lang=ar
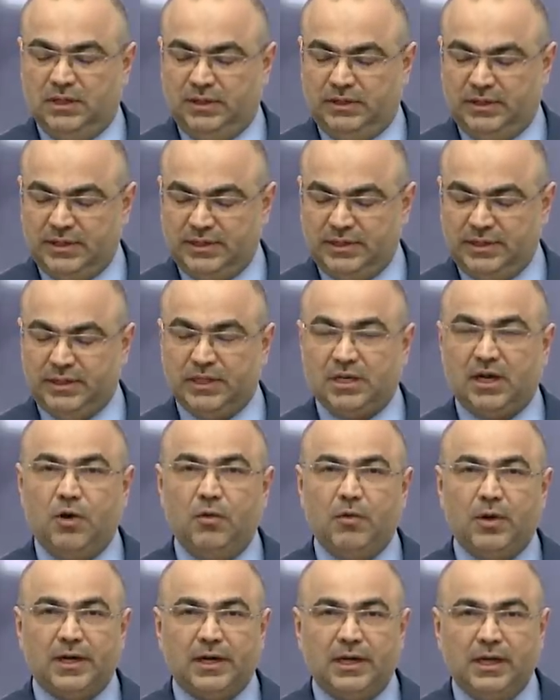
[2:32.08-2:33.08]
تسيير
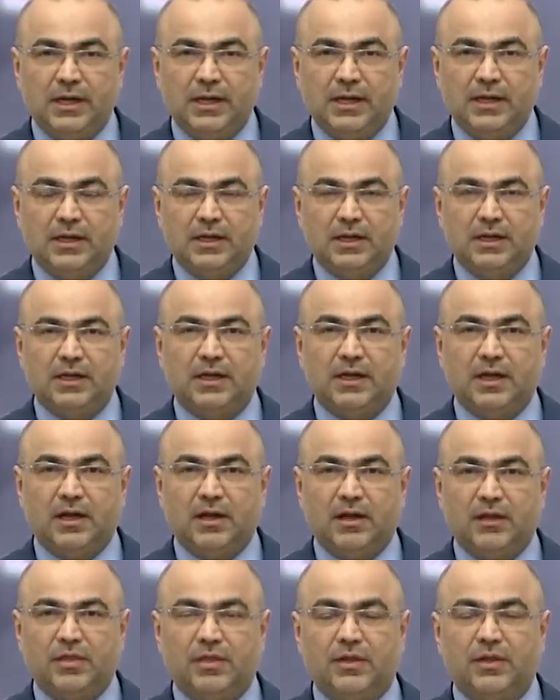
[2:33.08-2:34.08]
أول رحلة
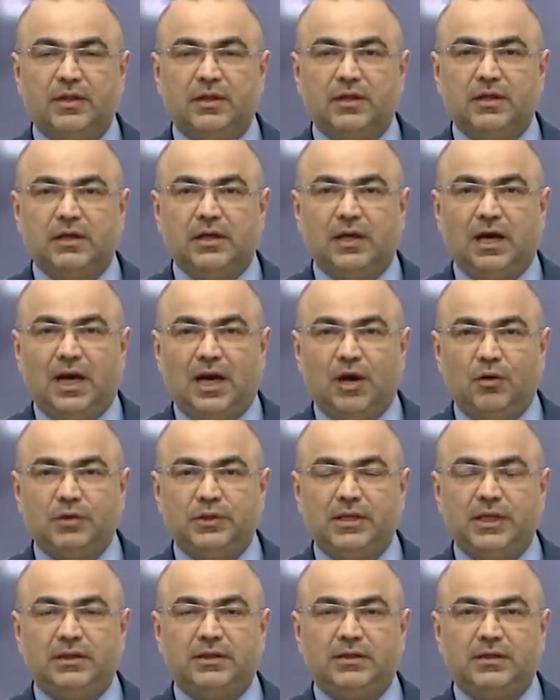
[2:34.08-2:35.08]
لغرض
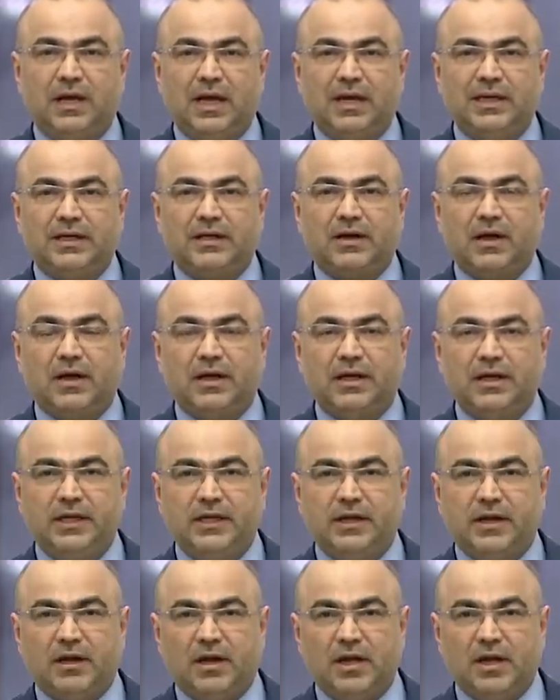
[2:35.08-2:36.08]
عودة
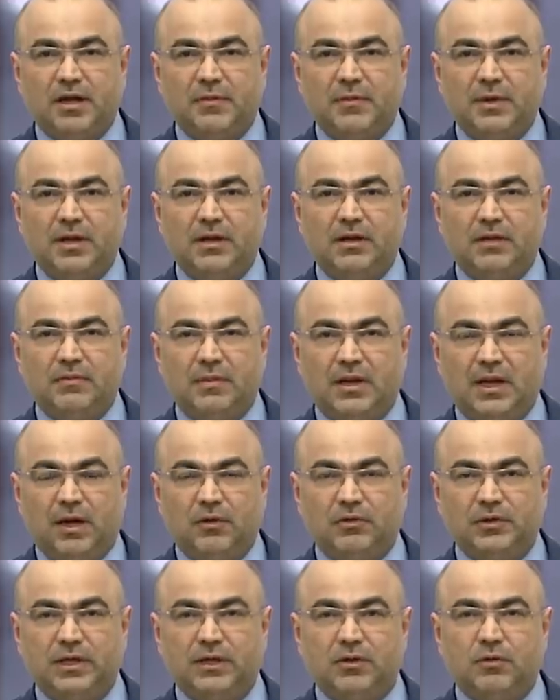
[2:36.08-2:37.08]
العراقيين الراغبين
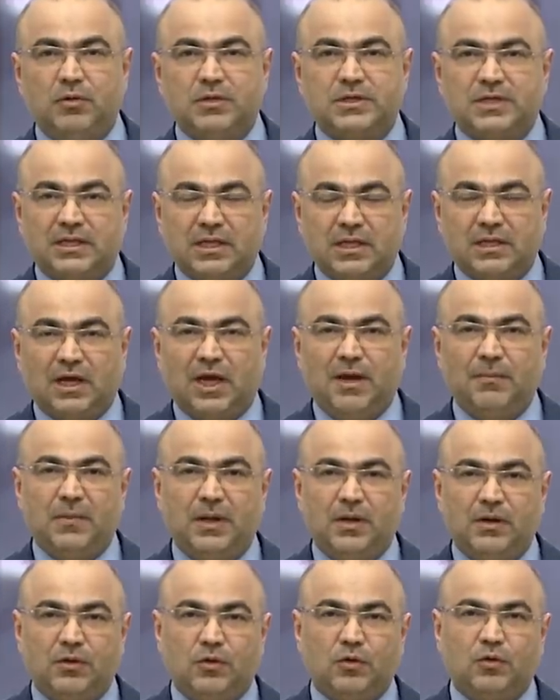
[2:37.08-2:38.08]
بالعودة
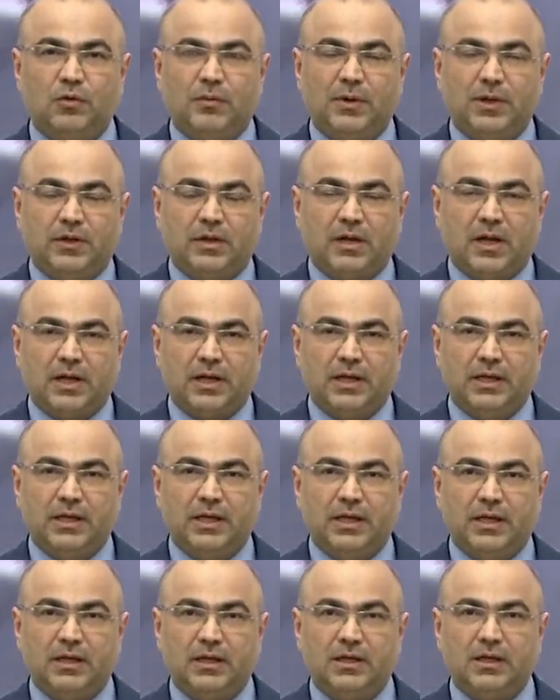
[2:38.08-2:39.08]
وستتحمل الحكومة
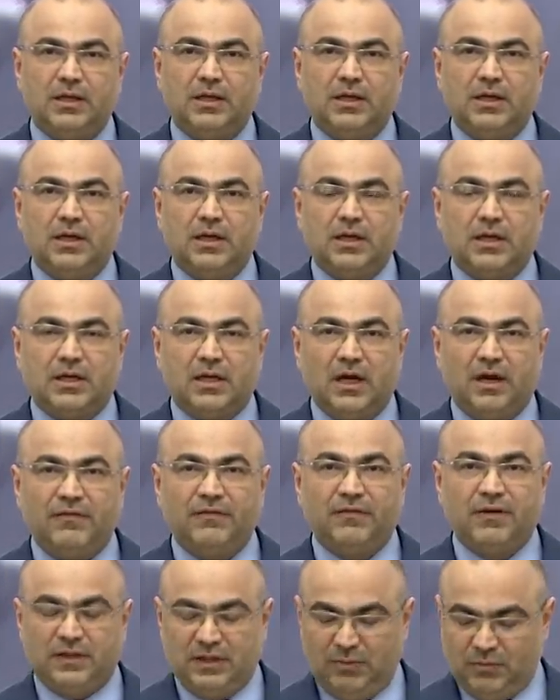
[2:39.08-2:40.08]
العراقية
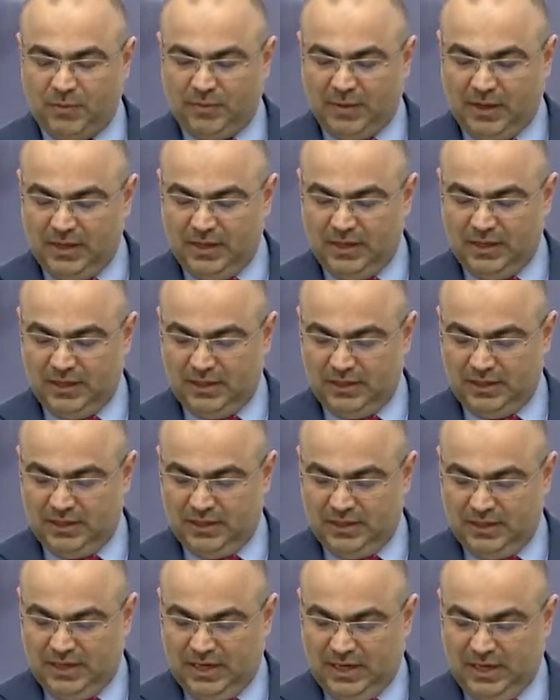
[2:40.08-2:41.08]
كافة المبالغ
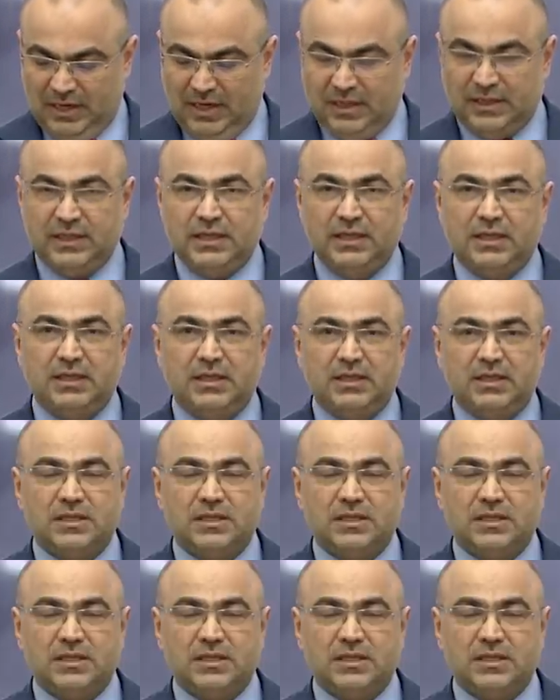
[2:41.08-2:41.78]
التي